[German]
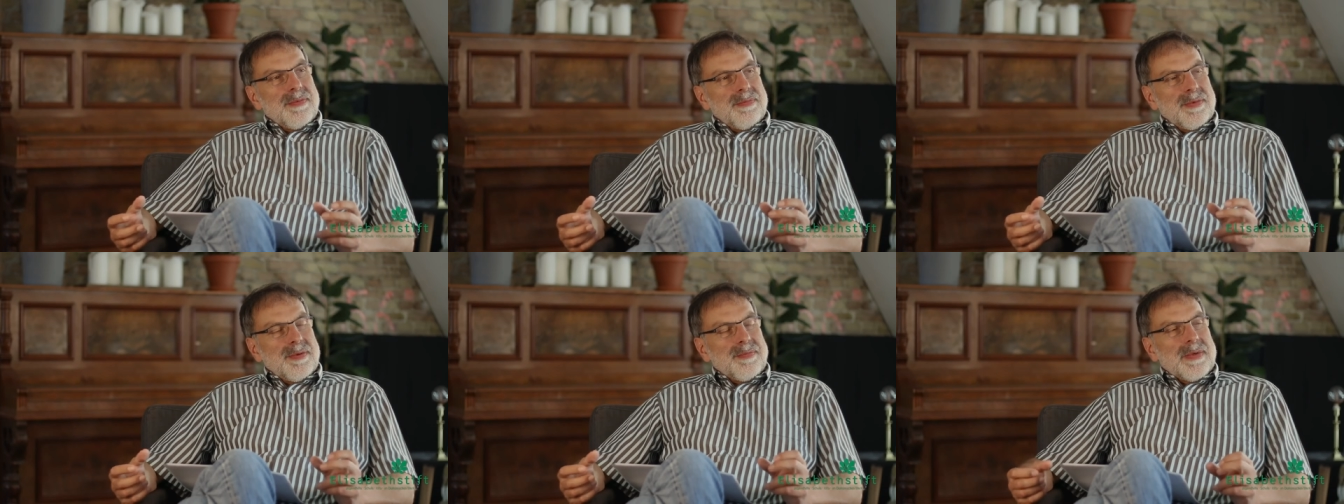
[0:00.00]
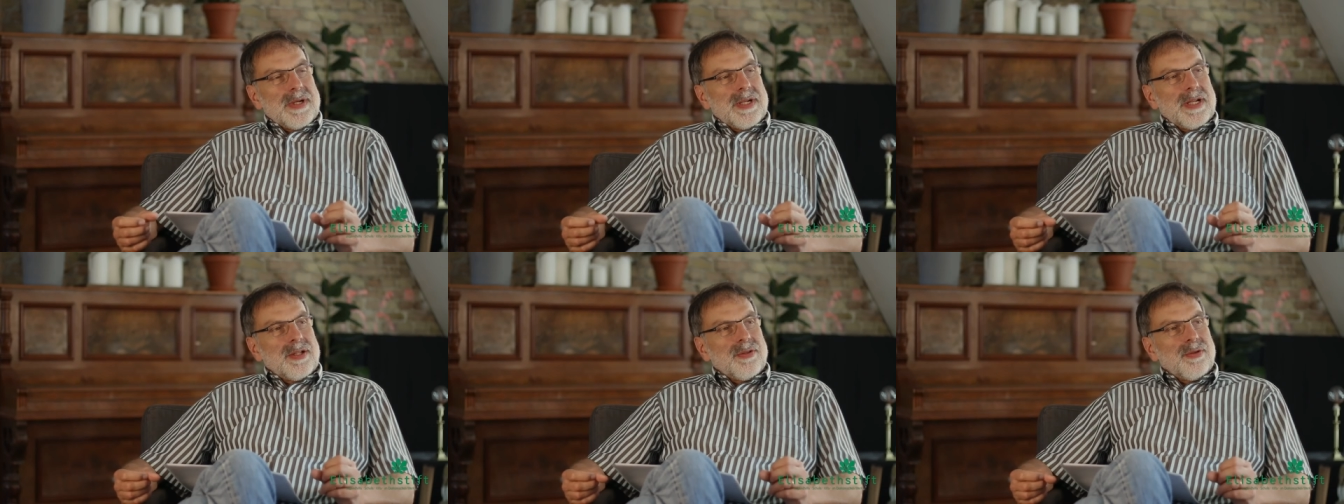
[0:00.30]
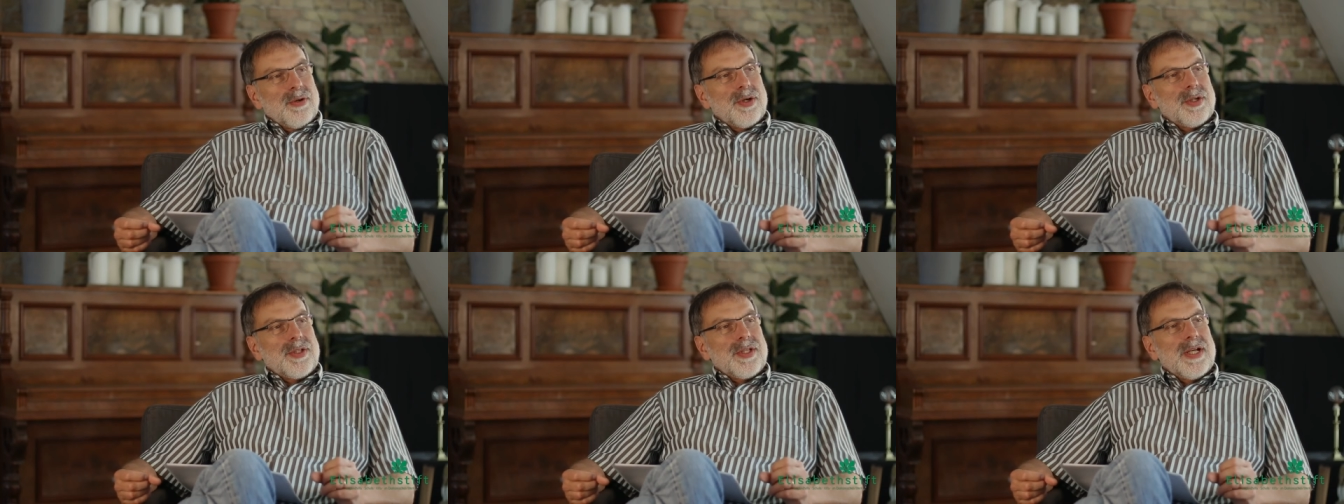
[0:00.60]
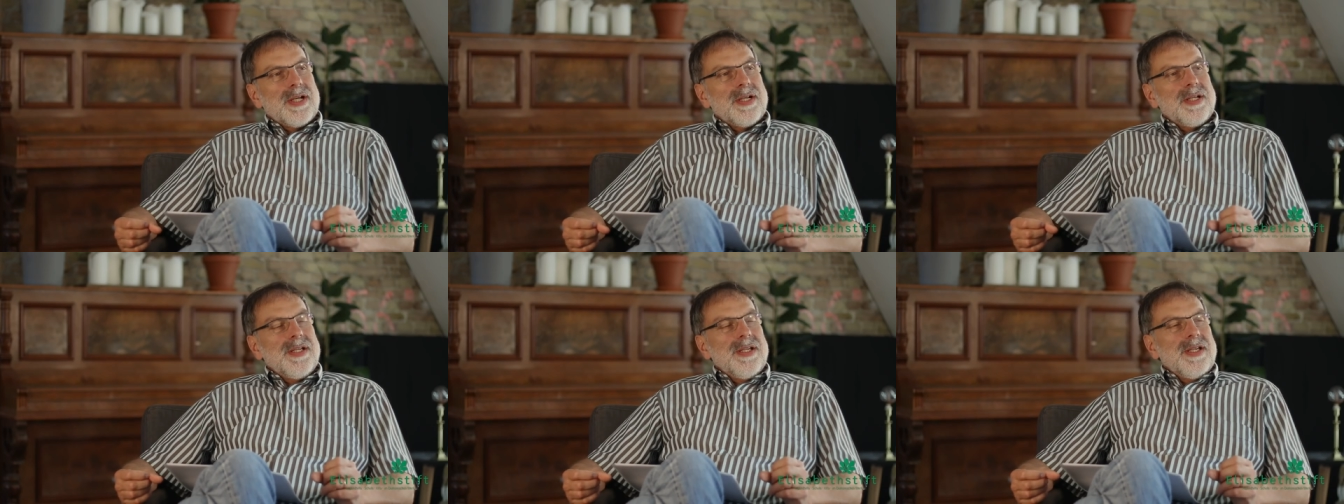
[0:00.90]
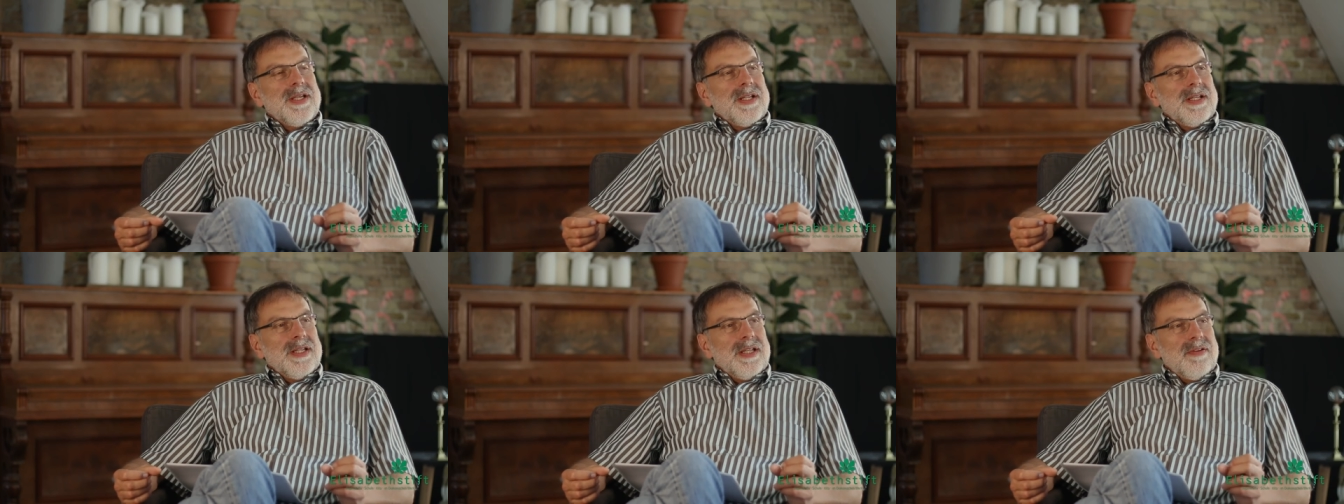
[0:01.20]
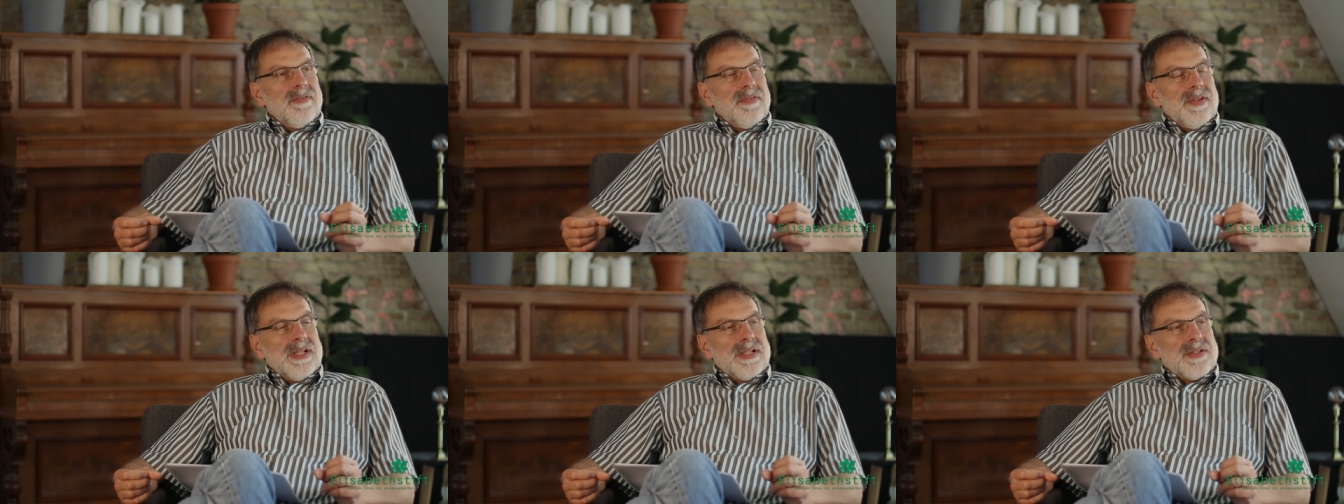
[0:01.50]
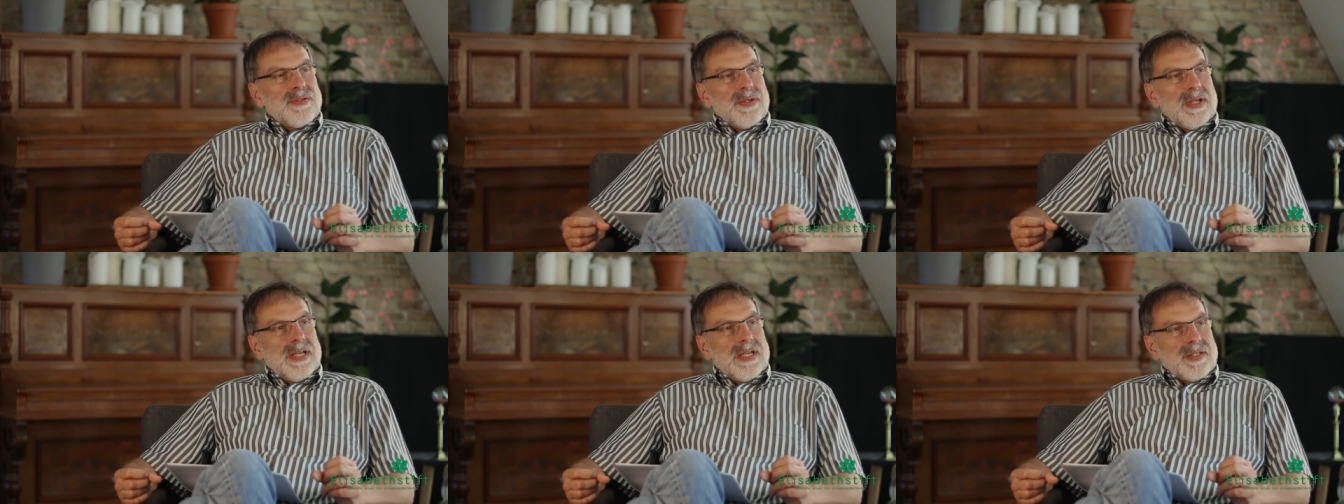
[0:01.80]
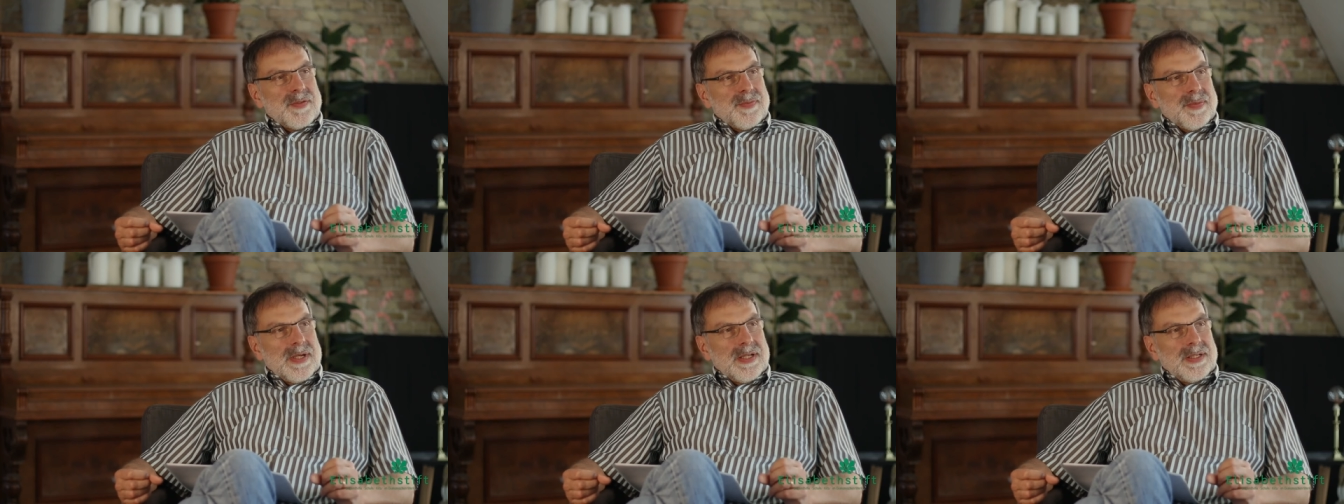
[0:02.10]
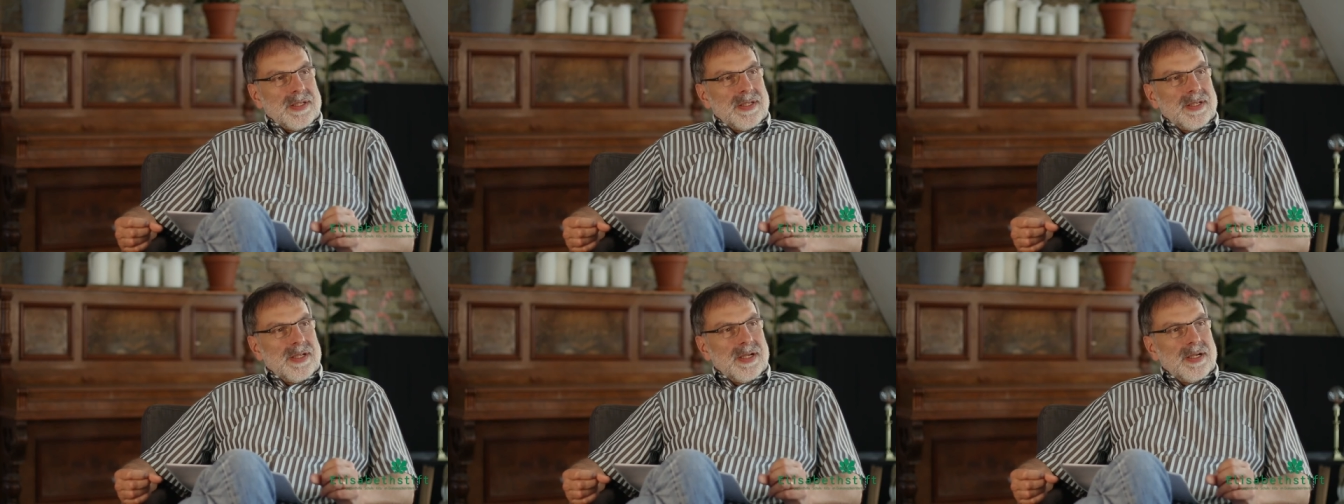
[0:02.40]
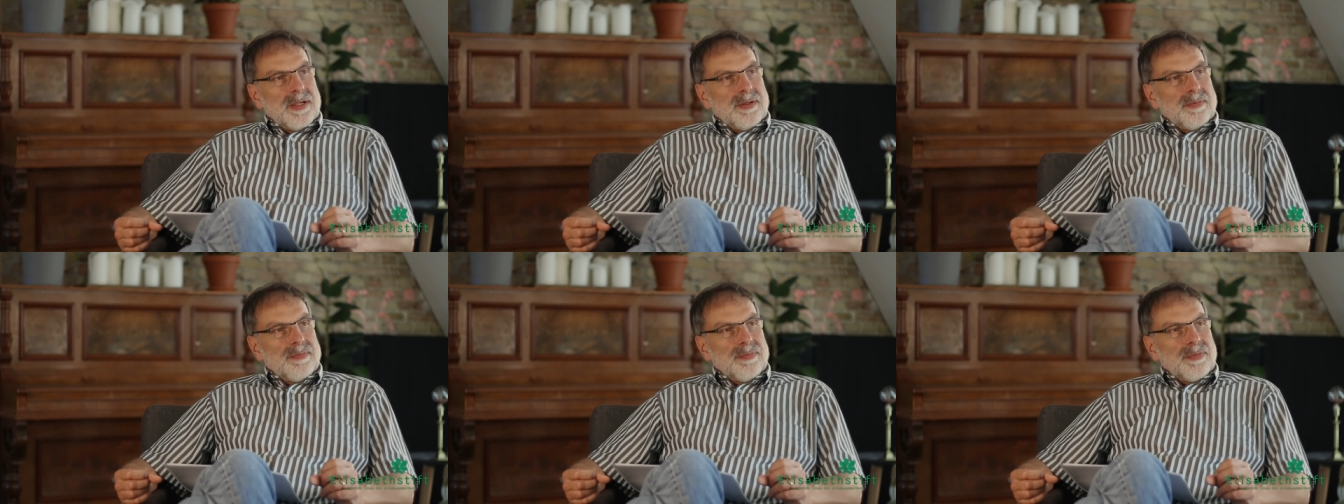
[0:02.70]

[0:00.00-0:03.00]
mit meiner Tochter den Weg zur S-Bahn gegangen.